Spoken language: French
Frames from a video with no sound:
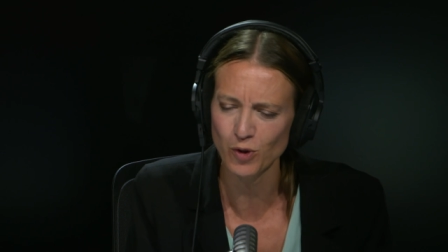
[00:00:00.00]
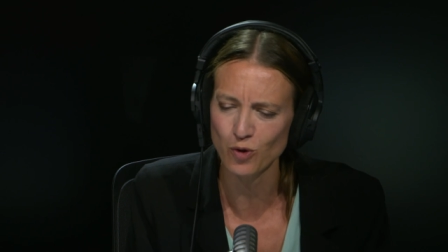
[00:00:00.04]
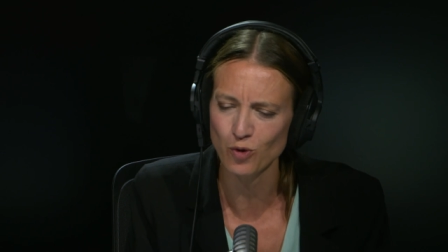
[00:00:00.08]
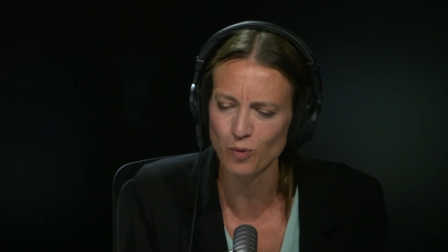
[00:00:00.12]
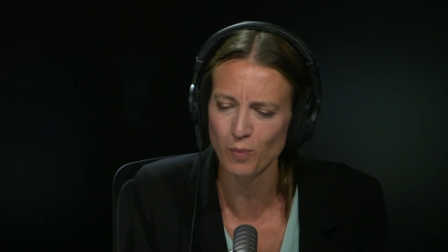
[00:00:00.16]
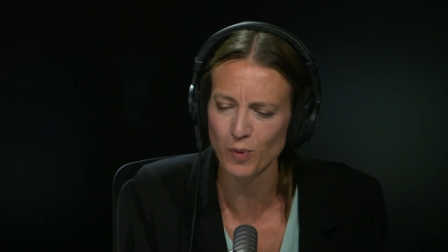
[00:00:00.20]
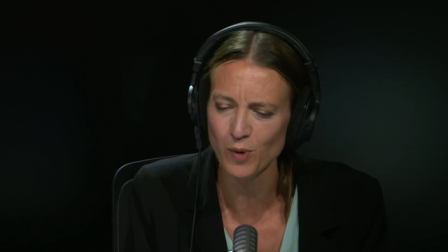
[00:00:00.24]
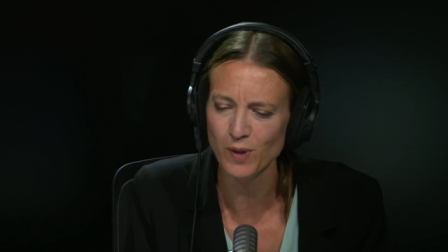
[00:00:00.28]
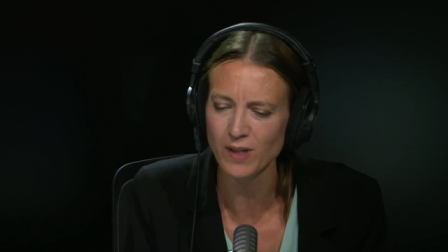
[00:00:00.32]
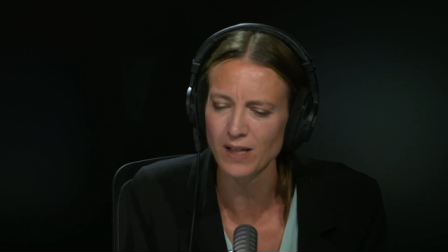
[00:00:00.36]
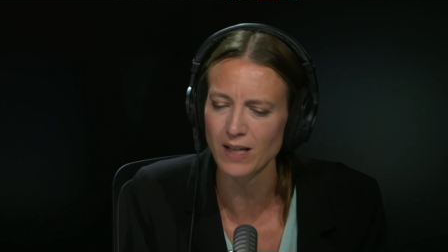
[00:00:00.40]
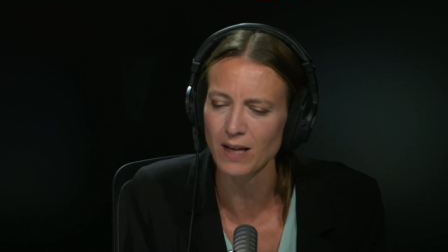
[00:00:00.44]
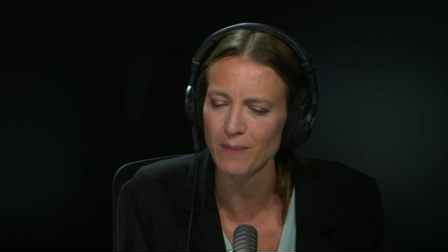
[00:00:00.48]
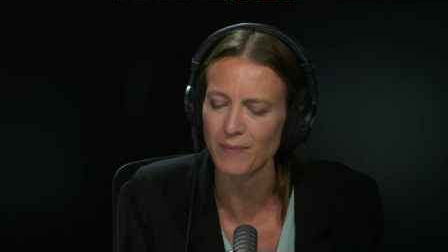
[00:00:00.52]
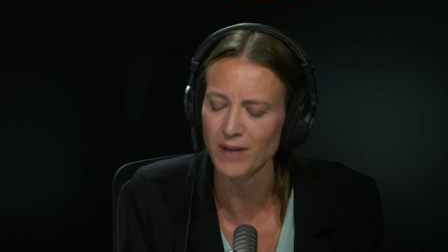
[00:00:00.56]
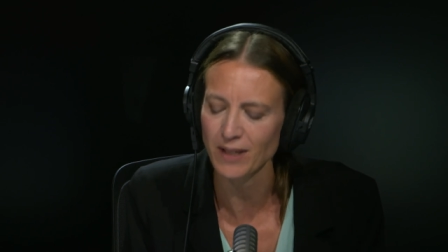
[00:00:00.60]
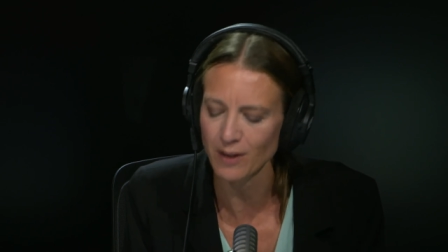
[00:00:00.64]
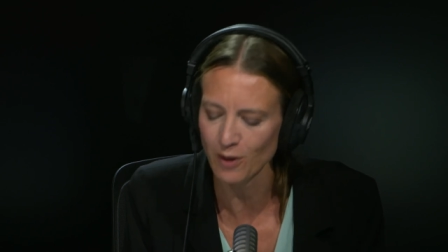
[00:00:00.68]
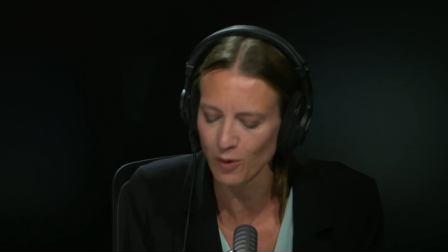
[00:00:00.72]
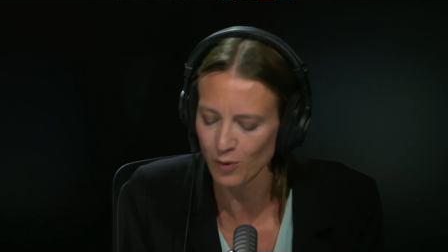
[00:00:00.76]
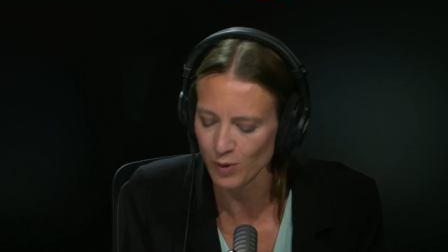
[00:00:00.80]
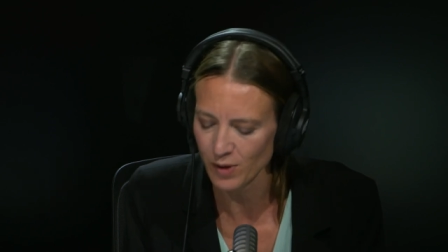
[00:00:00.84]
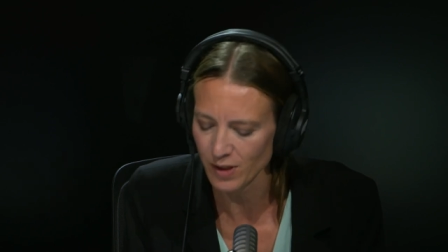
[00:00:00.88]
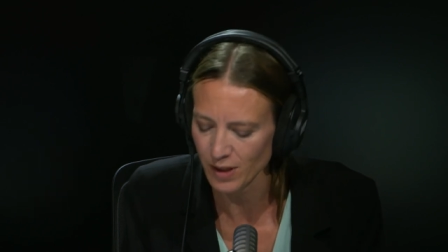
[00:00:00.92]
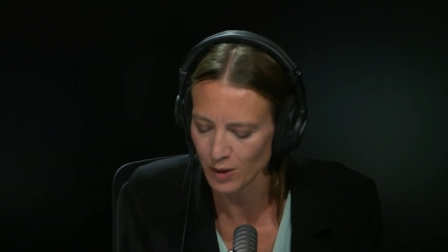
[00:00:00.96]
je pense à la
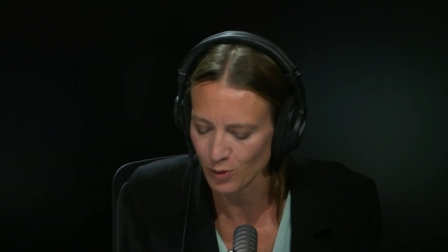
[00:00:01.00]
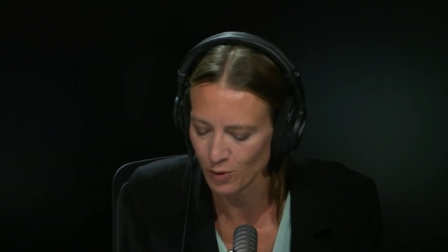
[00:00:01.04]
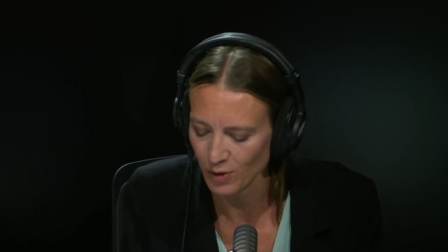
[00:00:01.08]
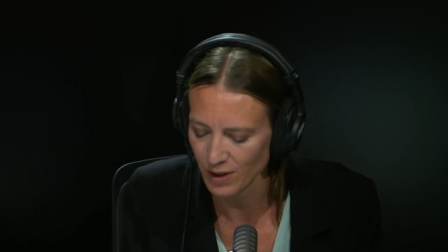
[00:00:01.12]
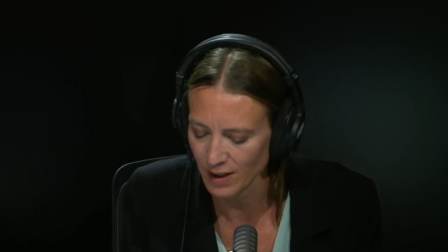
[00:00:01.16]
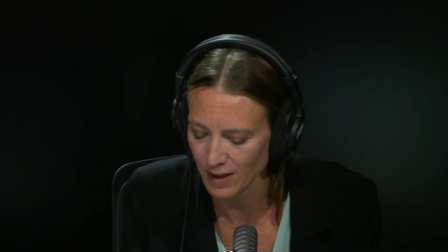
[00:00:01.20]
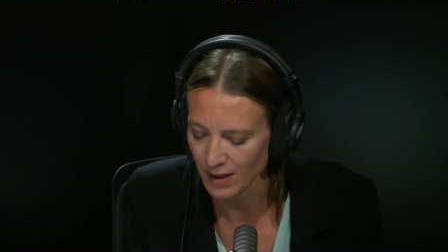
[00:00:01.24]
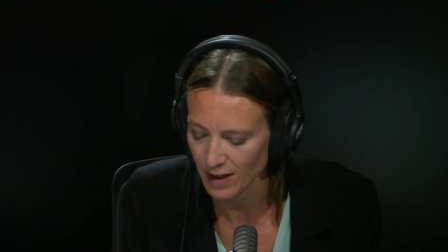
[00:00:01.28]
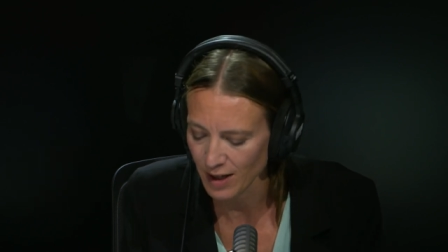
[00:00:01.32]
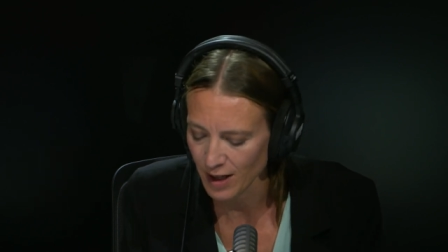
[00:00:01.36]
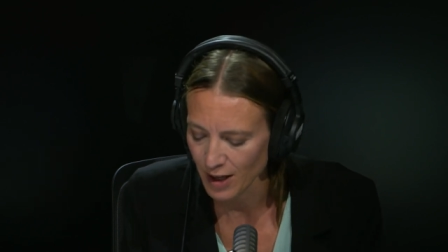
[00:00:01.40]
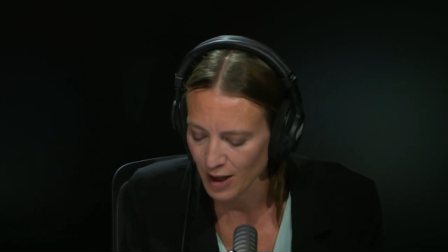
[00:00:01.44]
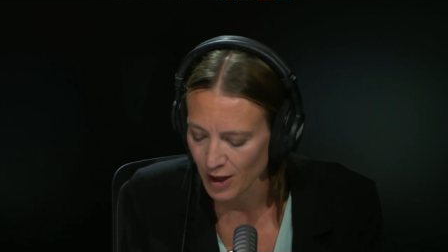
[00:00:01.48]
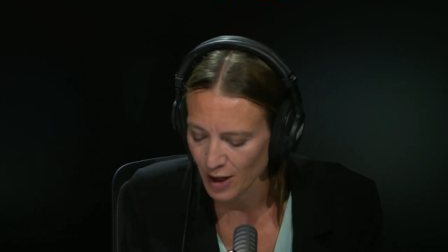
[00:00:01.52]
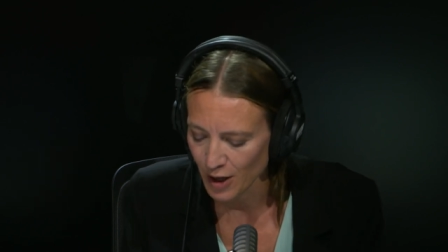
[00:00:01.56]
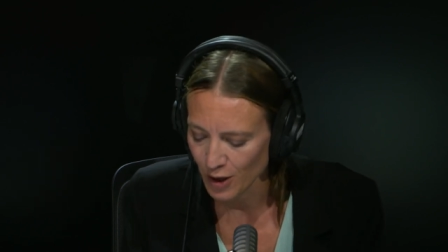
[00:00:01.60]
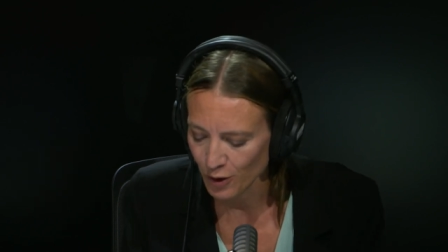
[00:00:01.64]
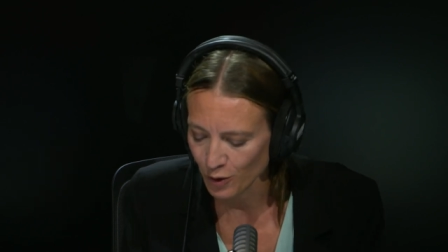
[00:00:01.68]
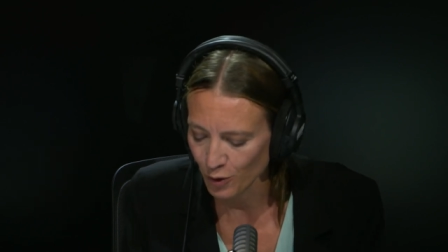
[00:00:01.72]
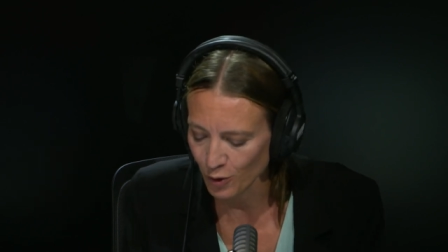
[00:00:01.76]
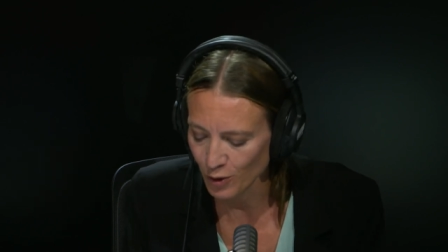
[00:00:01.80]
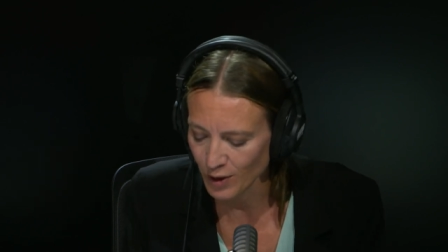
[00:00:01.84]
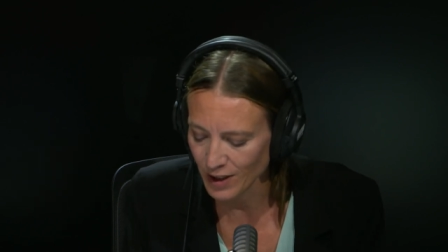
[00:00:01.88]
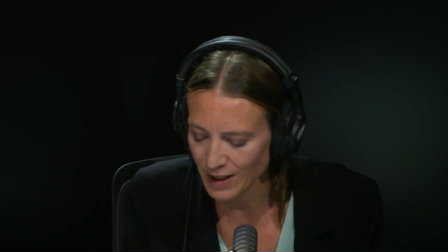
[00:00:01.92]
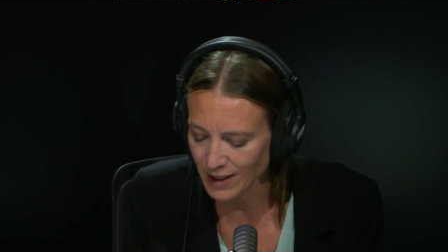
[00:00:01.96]
manière aussi de les,
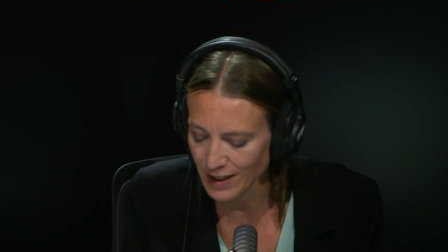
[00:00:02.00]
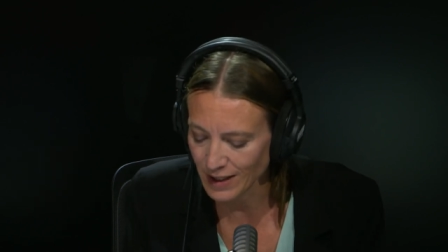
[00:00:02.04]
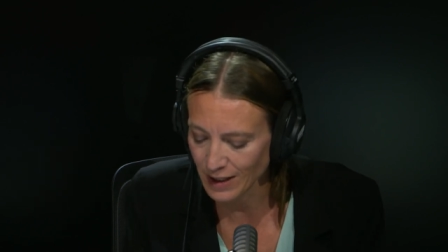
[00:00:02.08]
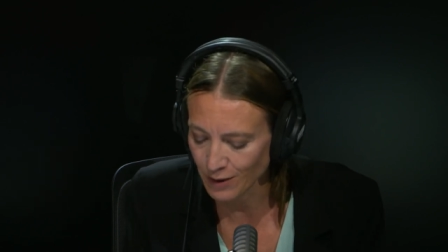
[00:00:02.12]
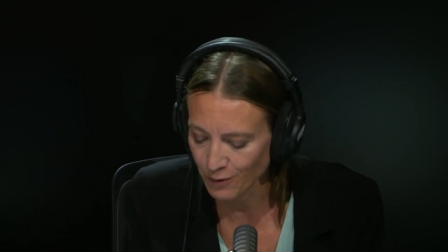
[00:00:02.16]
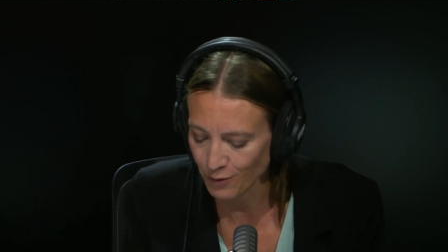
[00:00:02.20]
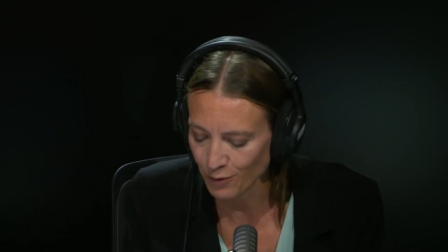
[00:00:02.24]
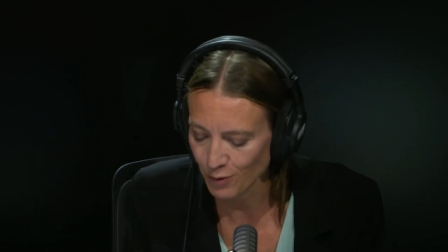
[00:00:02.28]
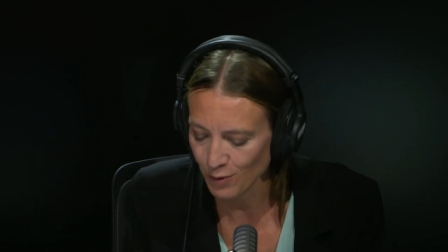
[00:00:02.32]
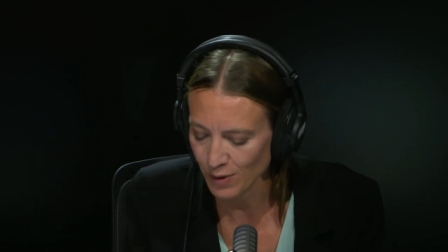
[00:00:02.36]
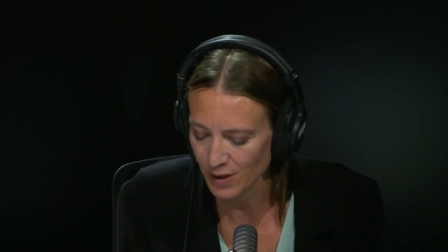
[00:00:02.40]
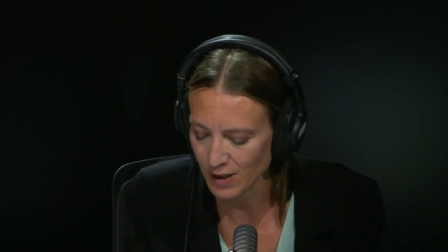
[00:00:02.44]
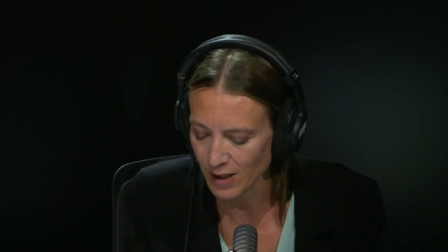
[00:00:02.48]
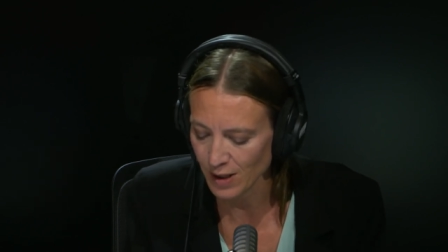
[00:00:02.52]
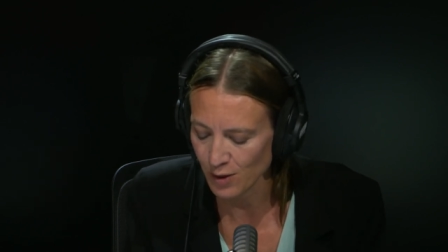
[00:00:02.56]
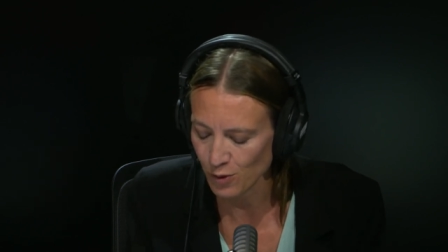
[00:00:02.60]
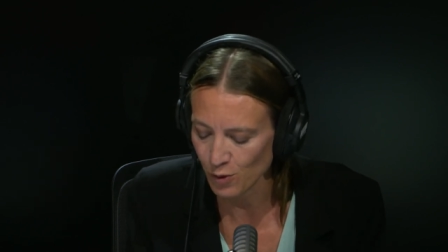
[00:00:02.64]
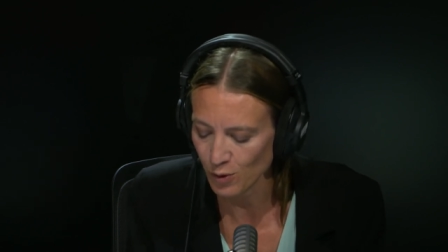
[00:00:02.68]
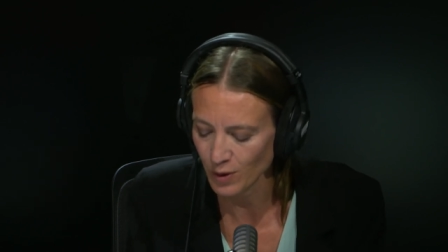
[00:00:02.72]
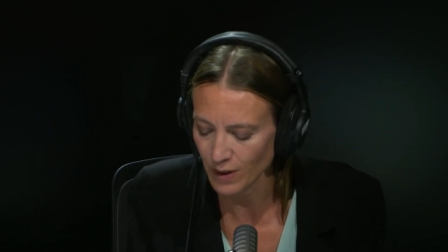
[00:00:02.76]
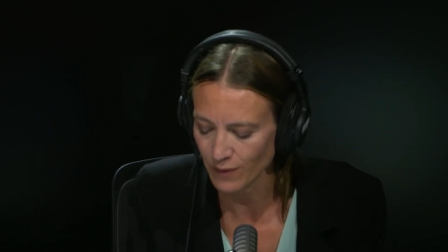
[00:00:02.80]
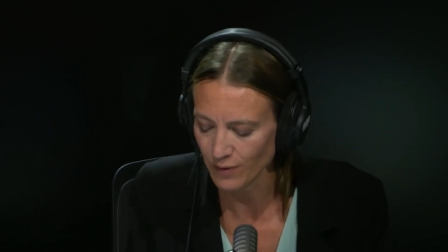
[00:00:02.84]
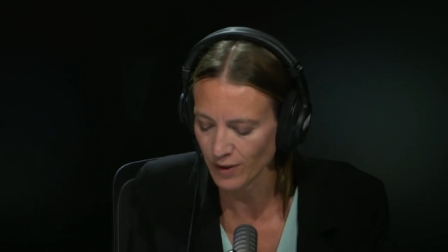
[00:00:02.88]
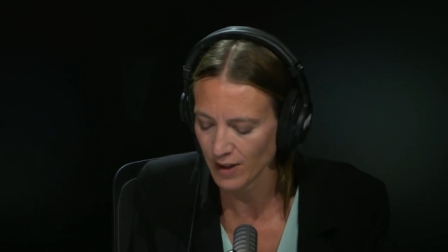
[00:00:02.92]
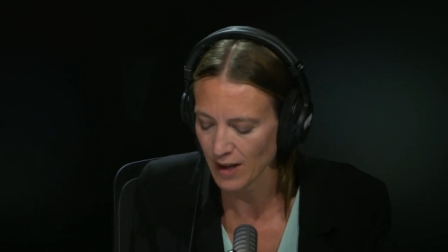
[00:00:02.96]
de les diffuser
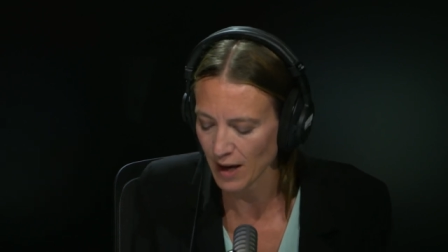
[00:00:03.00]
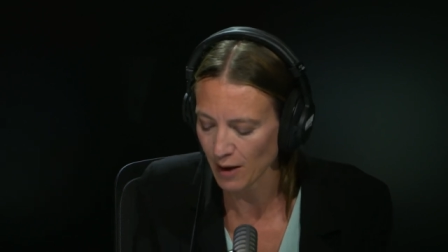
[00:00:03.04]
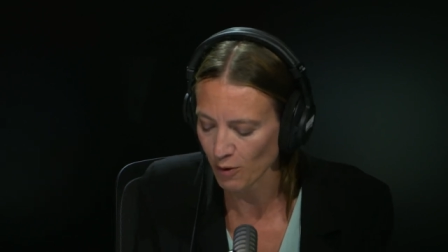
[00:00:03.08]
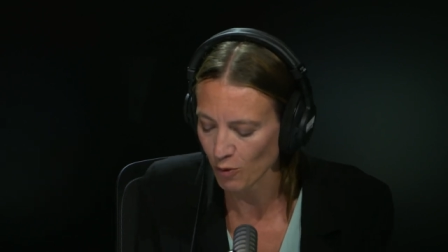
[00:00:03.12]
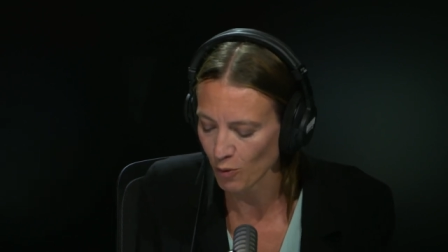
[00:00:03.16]
livre qui mmh.